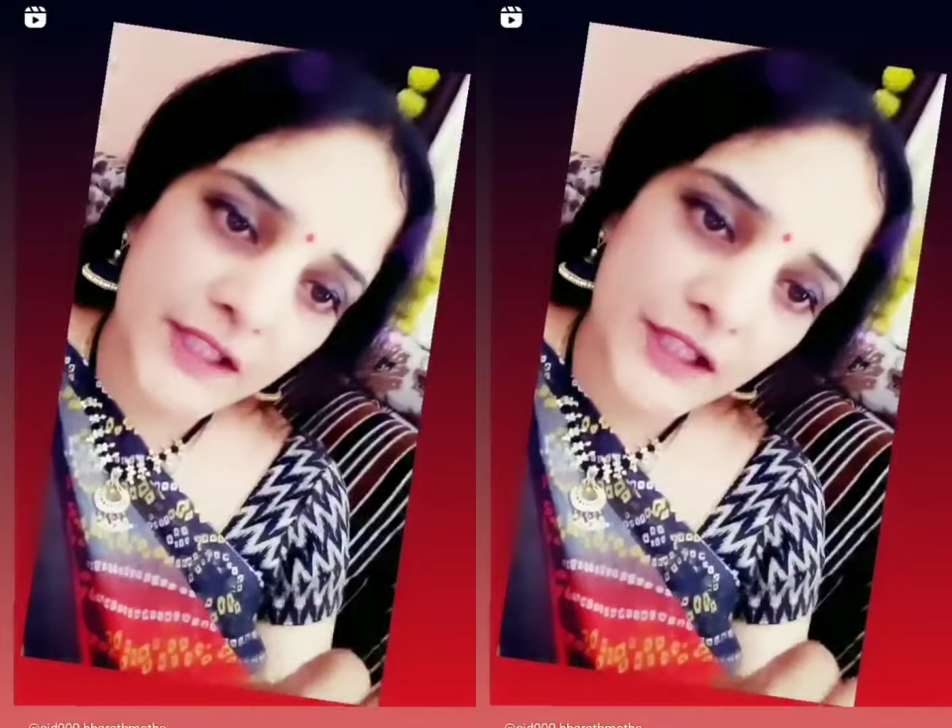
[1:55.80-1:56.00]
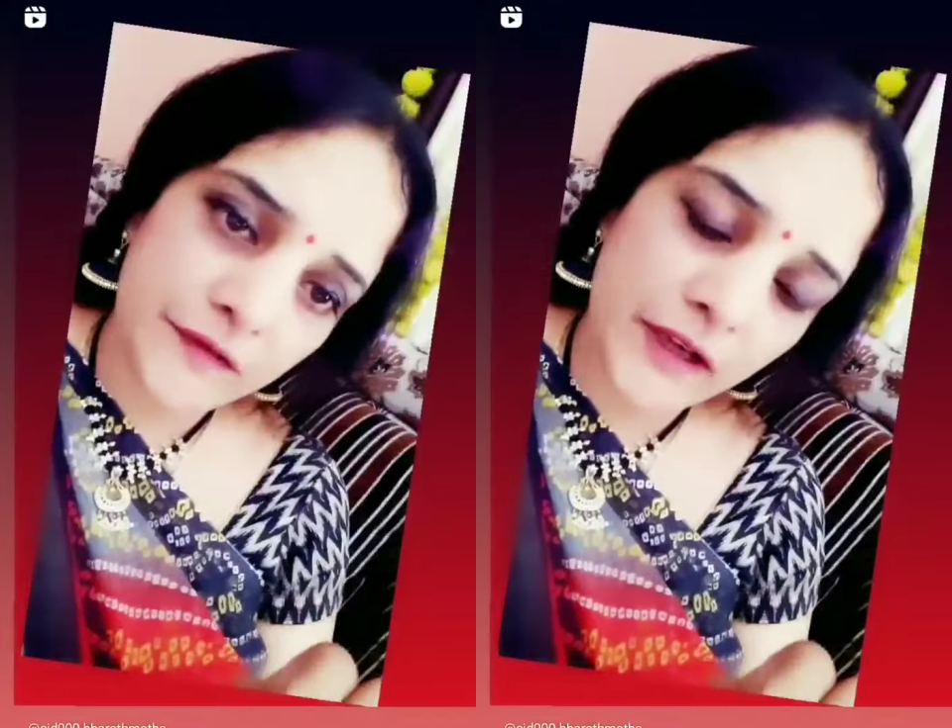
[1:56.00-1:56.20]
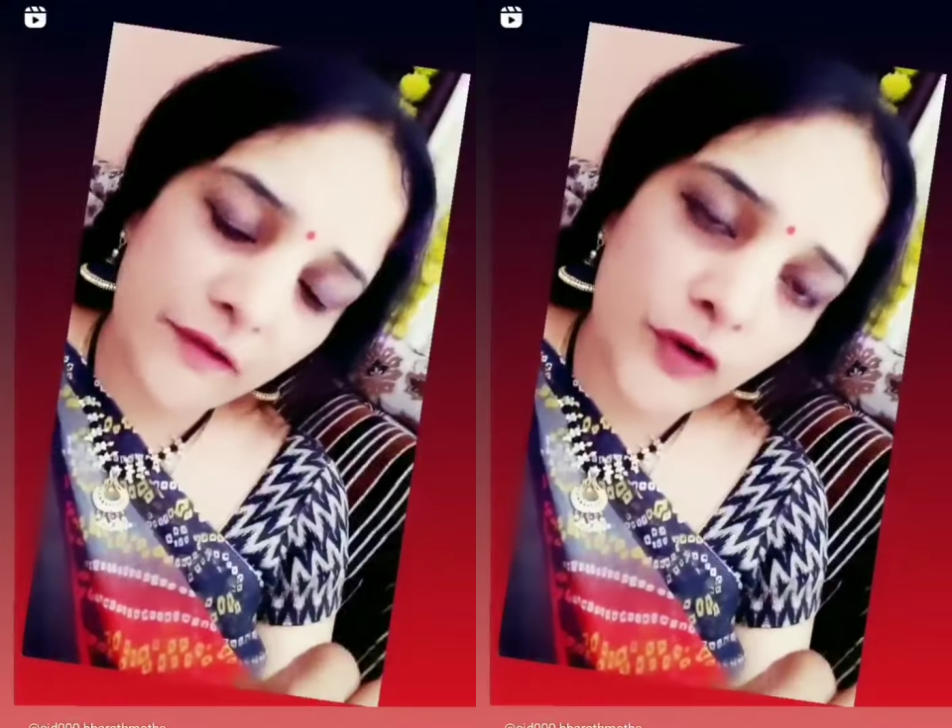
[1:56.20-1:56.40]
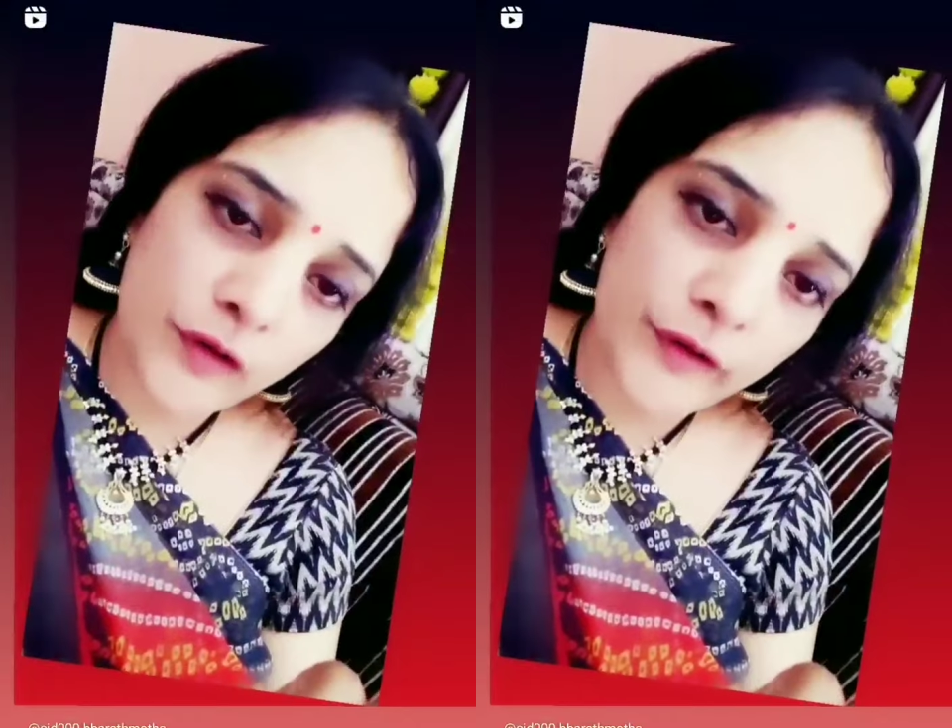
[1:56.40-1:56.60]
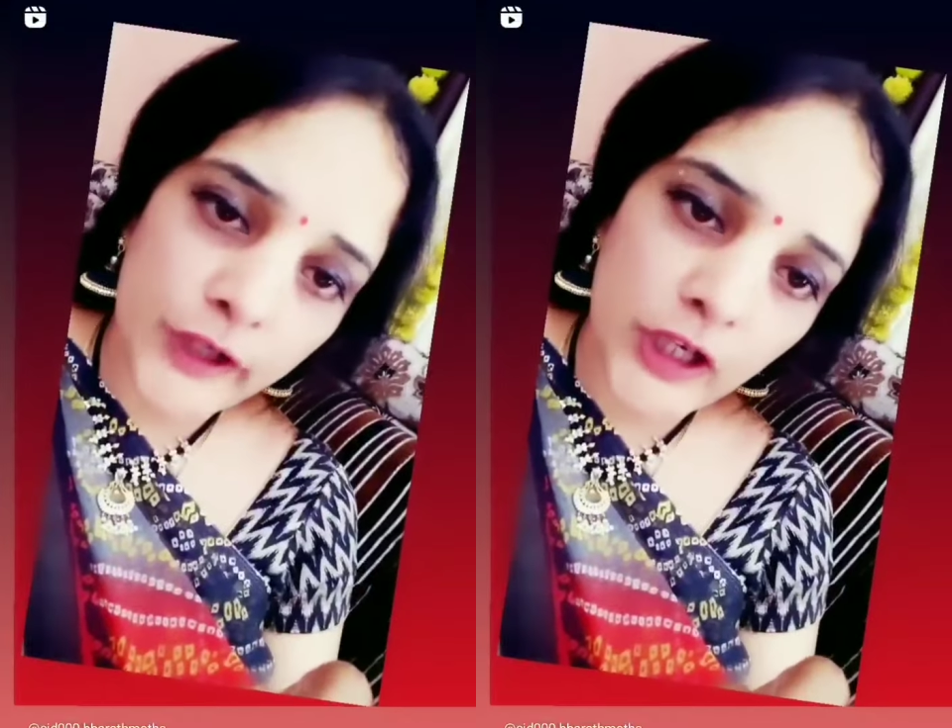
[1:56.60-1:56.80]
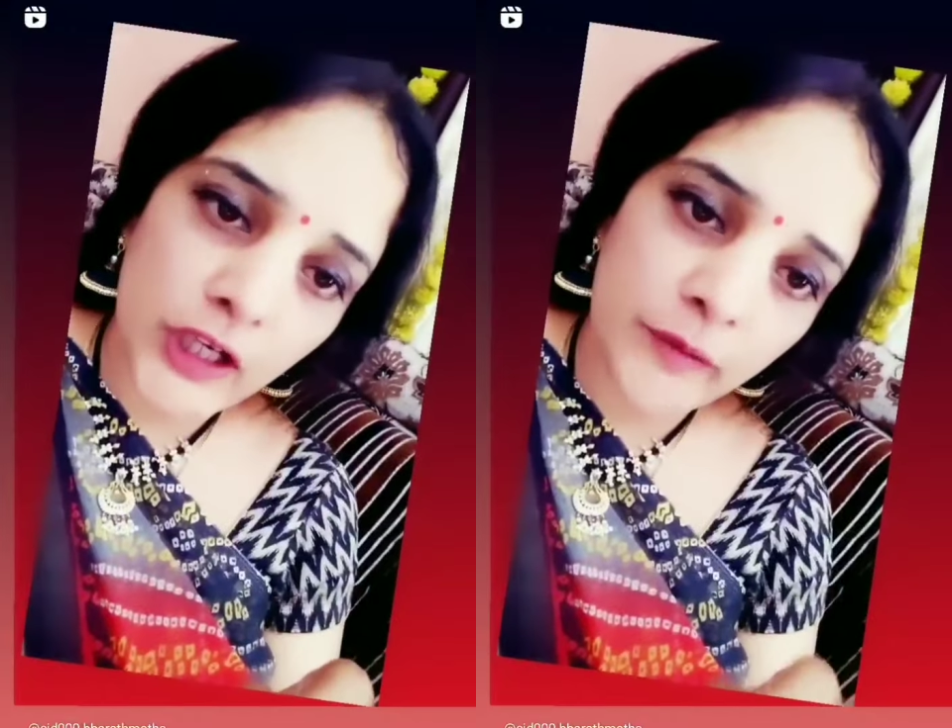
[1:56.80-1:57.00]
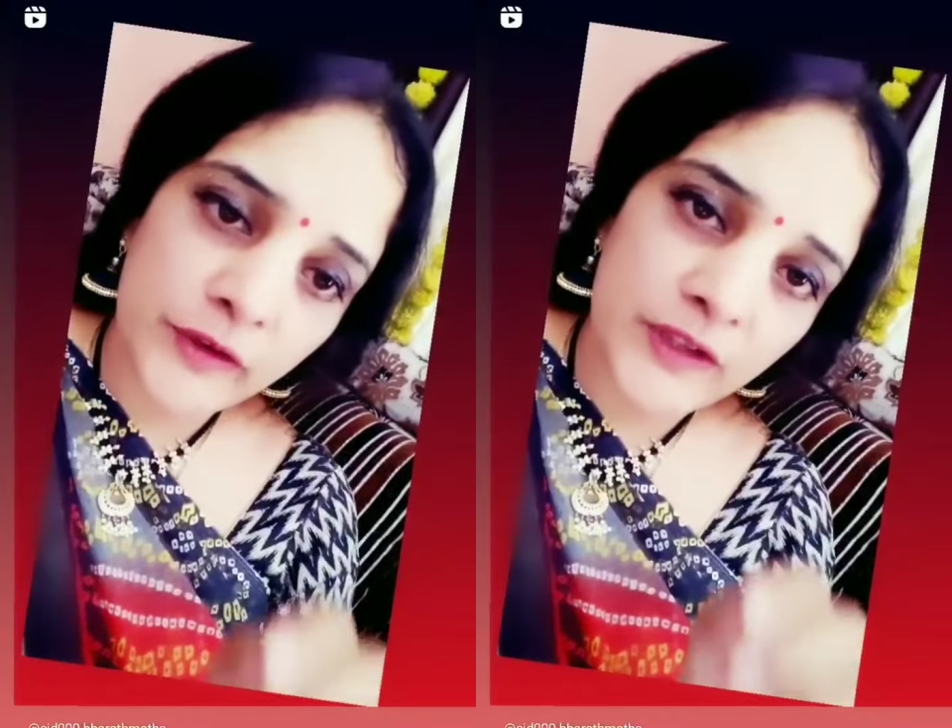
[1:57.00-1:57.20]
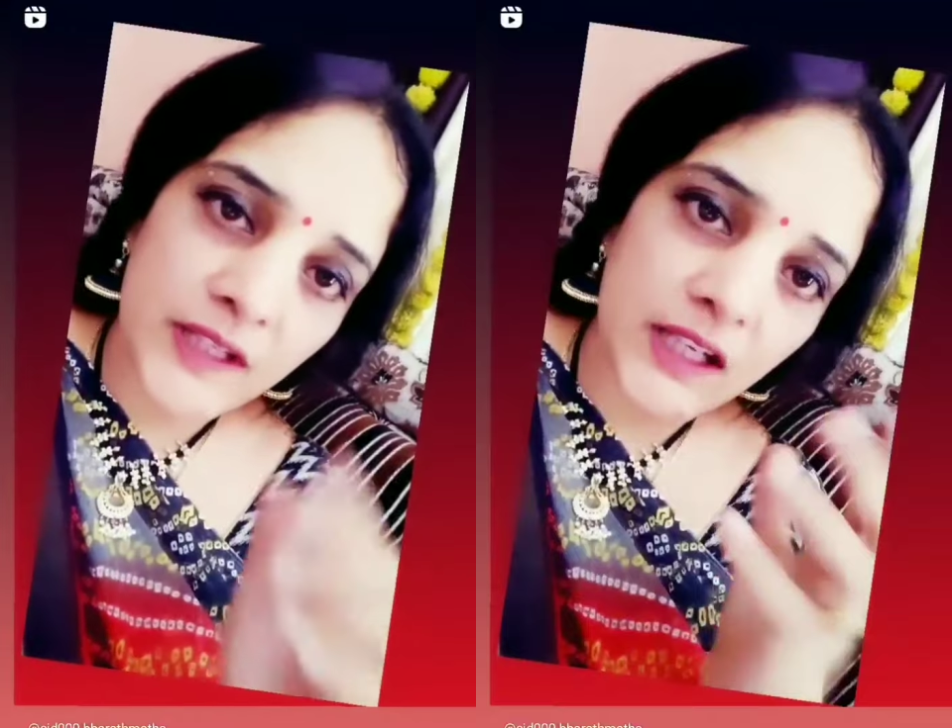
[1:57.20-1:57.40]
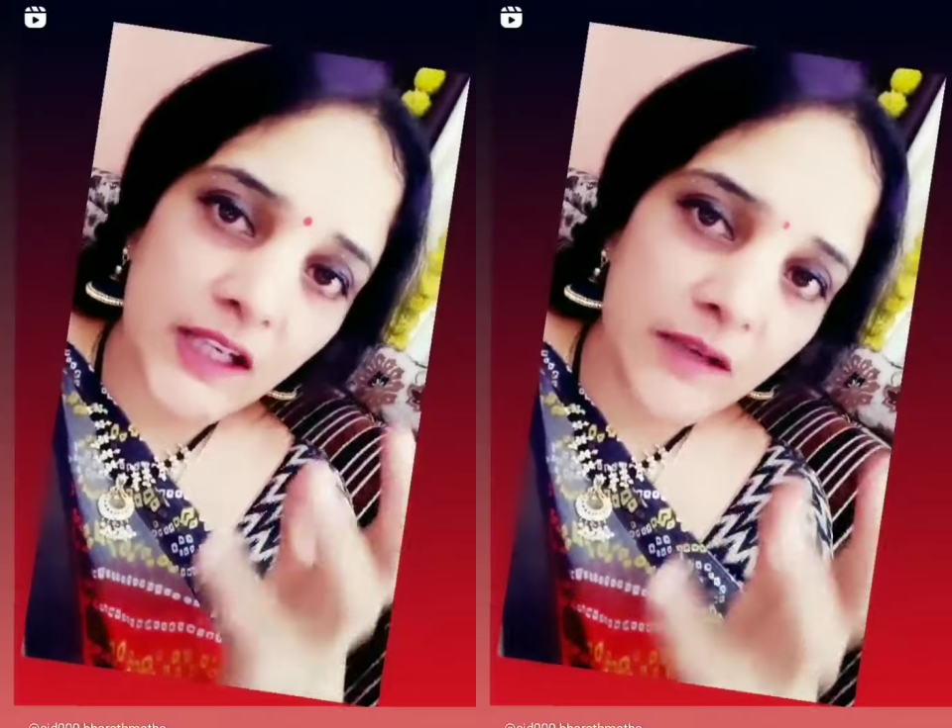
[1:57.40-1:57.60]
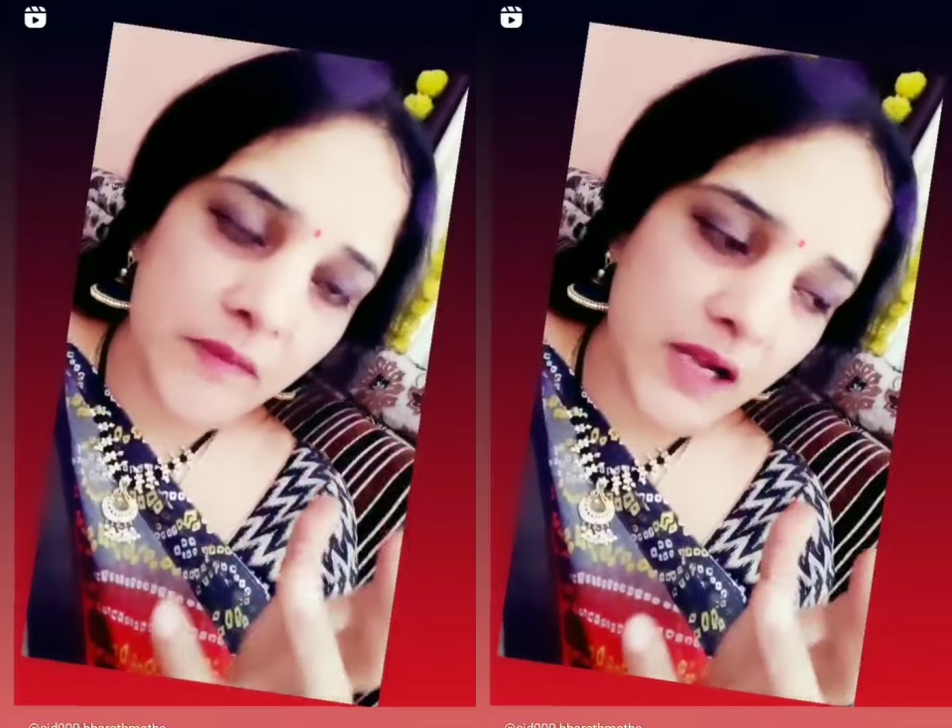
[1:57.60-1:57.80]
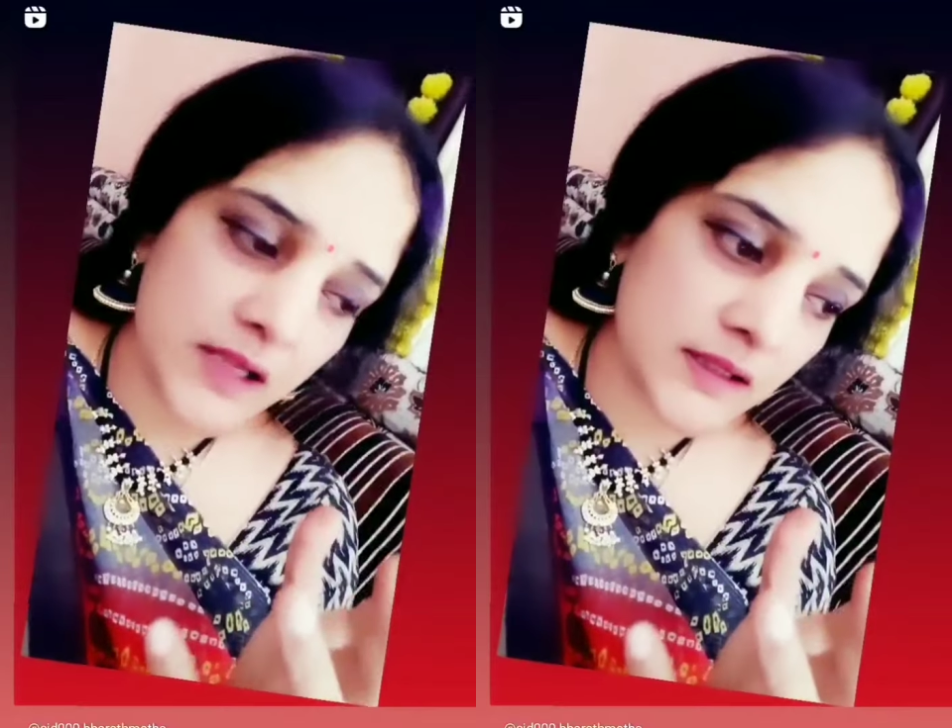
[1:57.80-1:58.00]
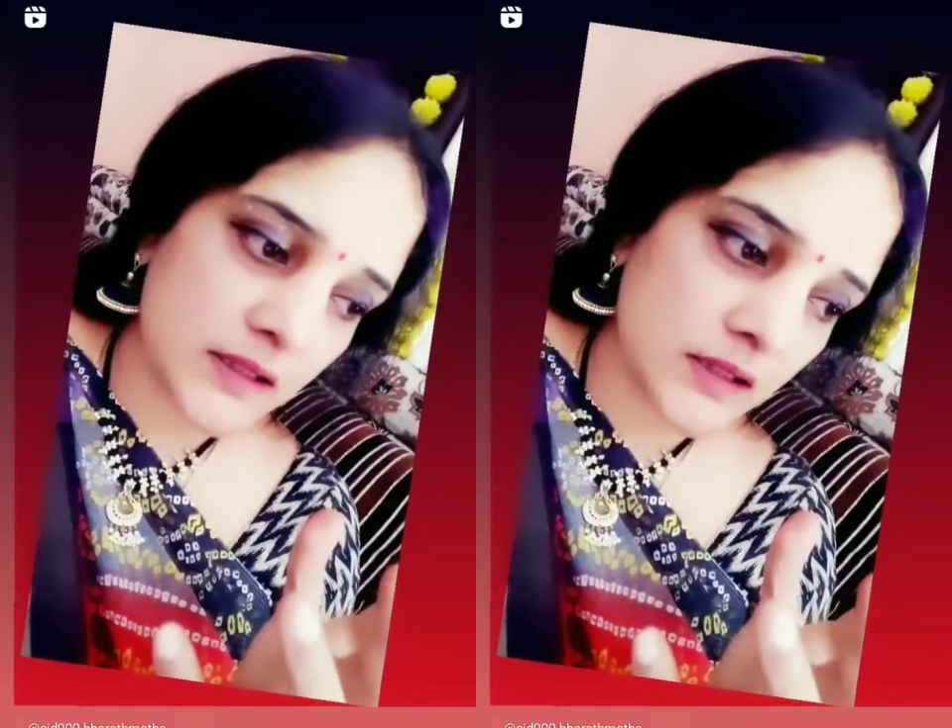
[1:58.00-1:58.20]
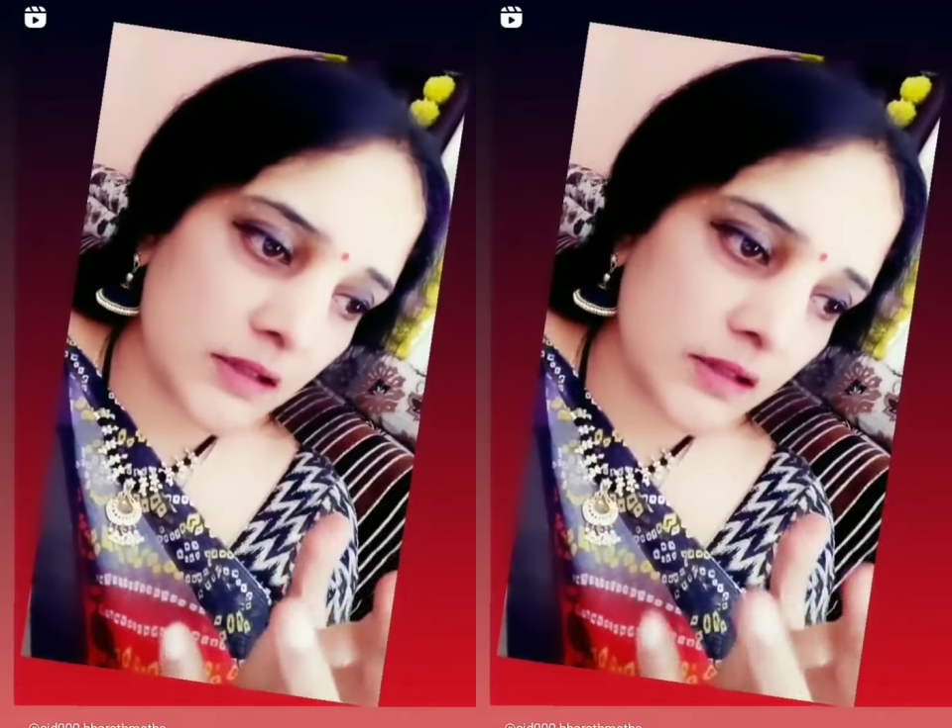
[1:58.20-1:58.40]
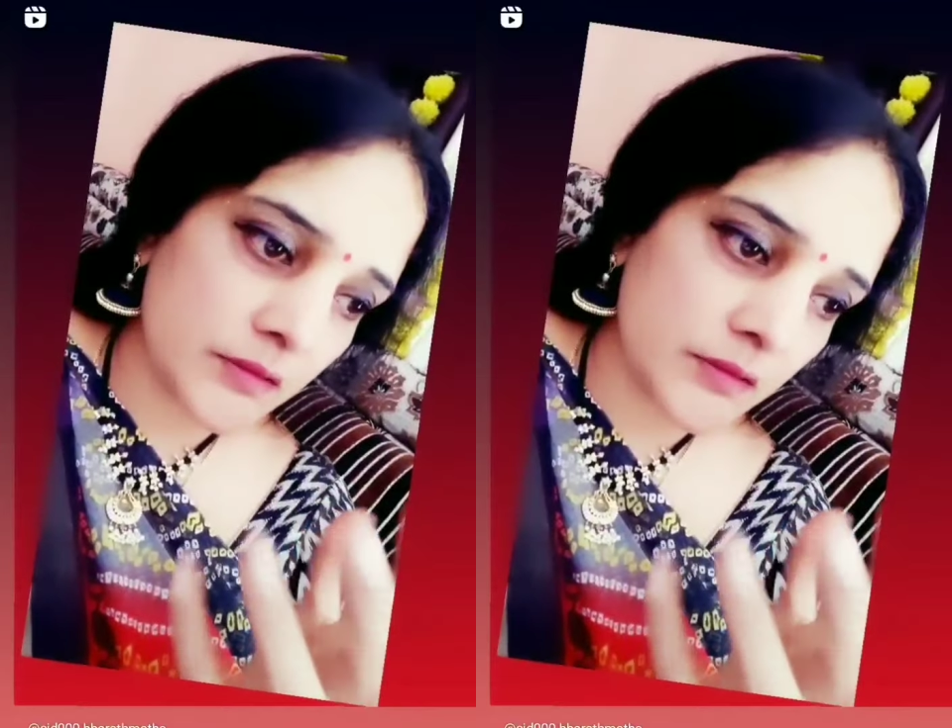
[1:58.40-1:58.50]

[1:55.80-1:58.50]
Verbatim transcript: ఫస్ట్ వేవ్ కోవిడ్లోనేమో సింగిల్ మాస్క్